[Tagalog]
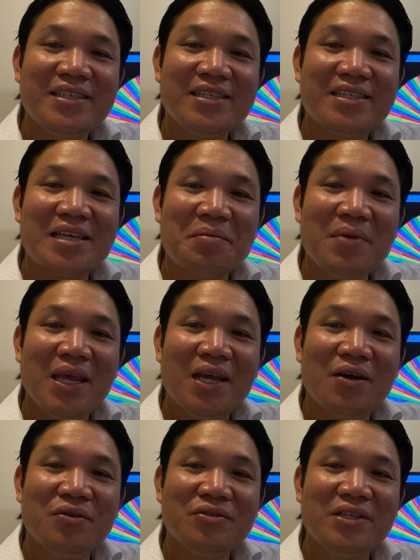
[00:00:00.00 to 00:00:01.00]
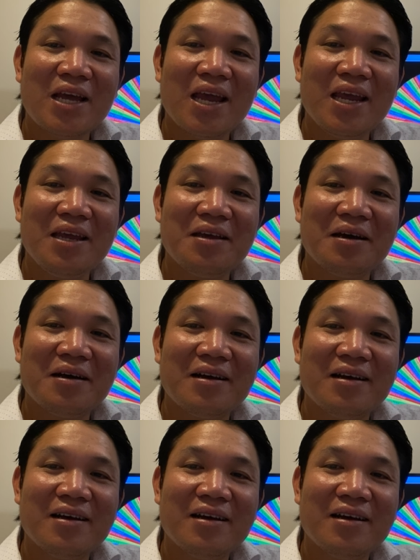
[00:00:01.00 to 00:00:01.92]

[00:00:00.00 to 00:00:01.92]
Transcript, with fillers: si Samiko J. Uh,